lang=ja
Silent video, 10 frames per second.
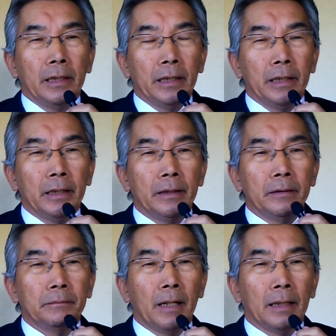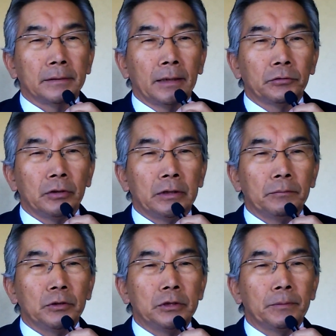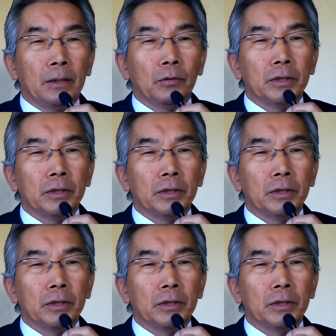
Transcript: えー、まあなんといっても一番大